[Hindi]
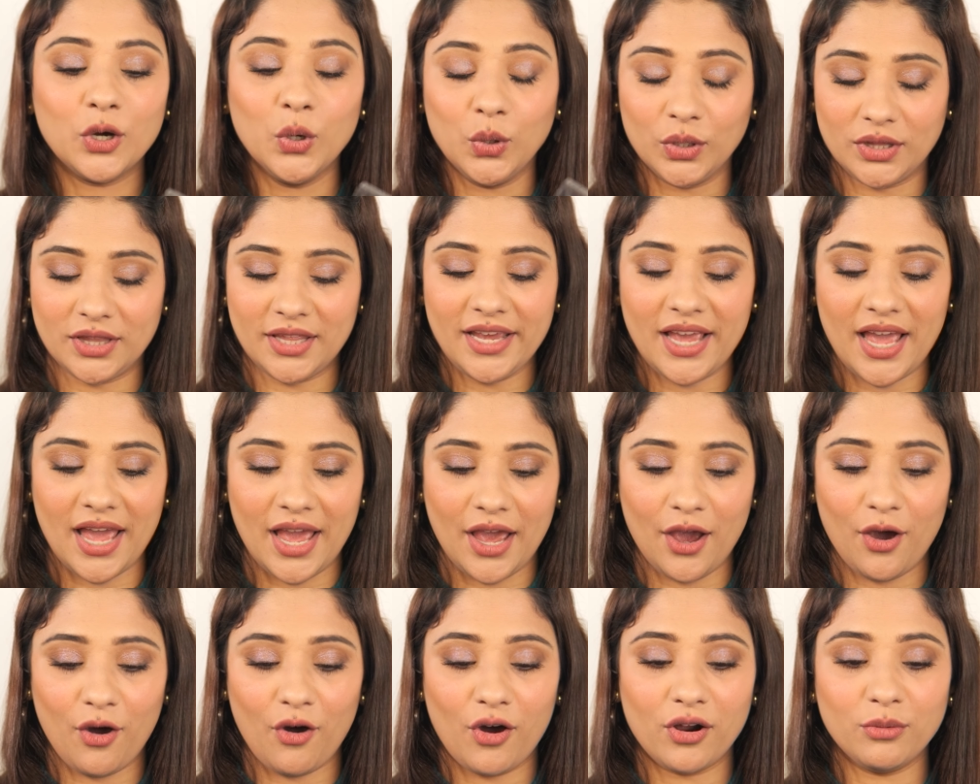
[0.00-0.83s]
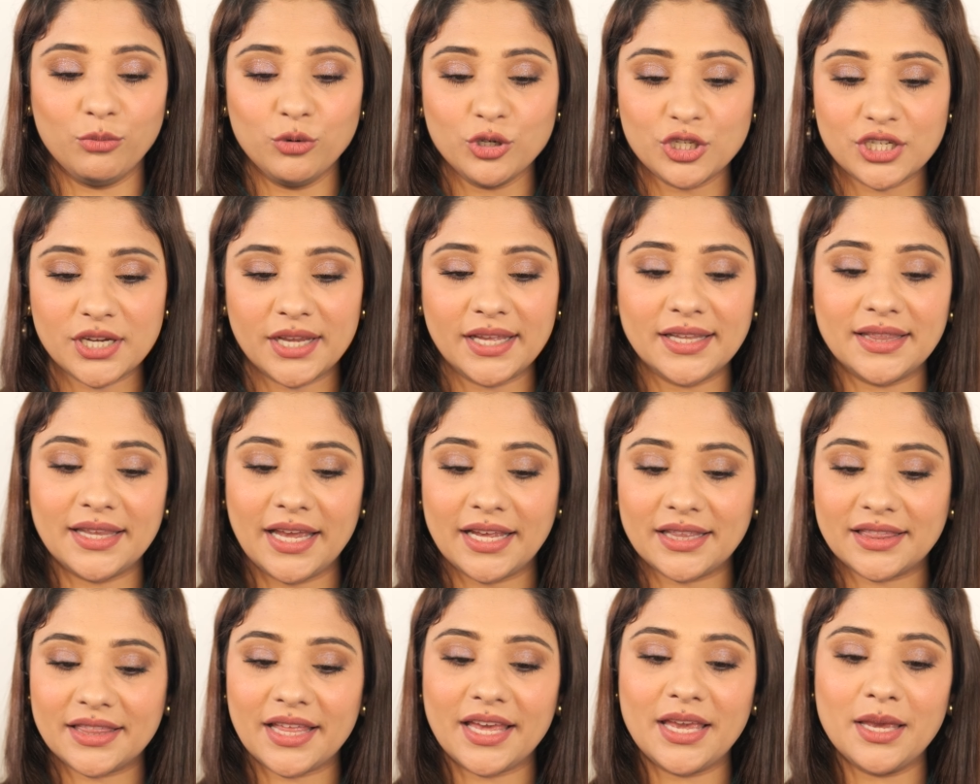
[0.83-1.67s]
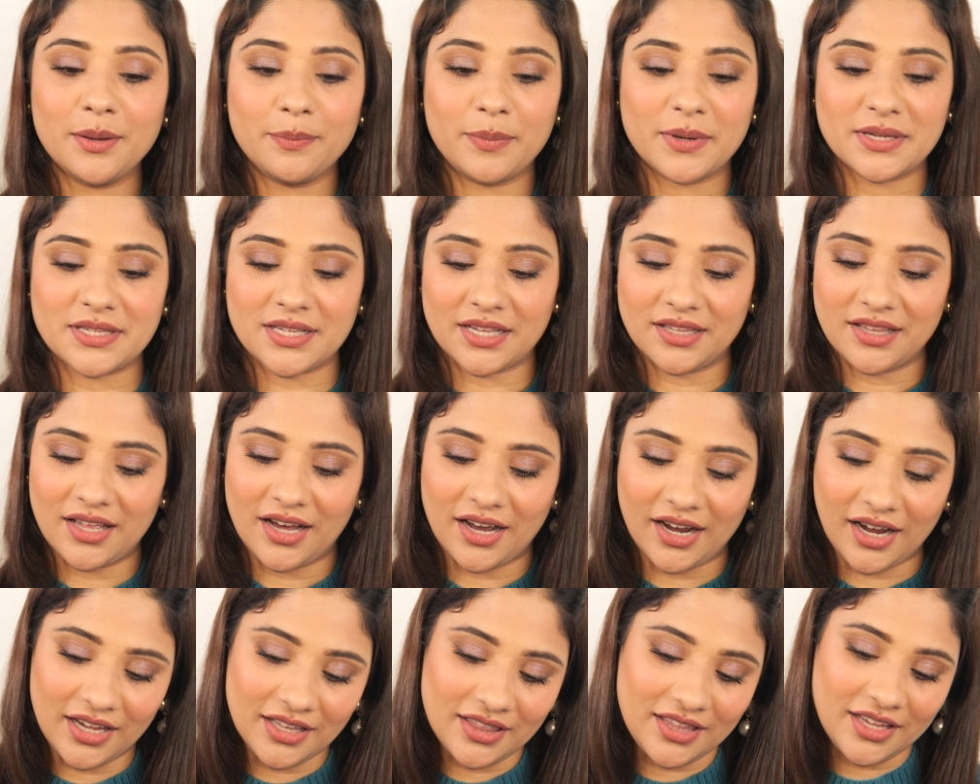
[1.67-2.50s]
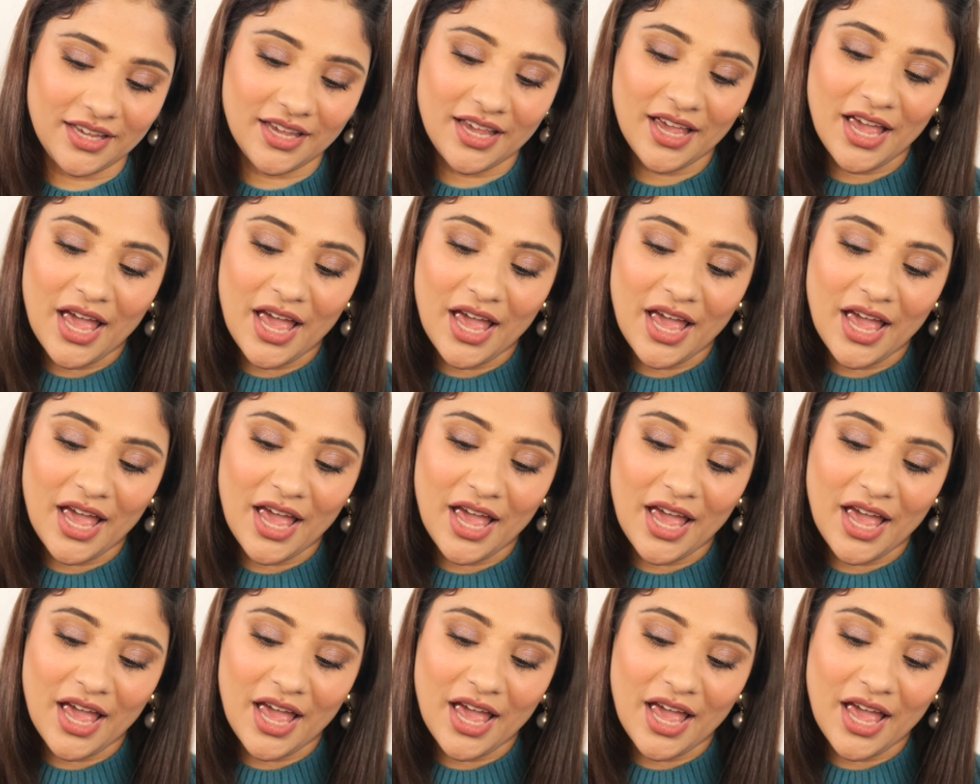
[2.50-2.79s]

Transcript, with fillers: कुर्ती है और मुझे ये देखते ही पसंद आ गई थी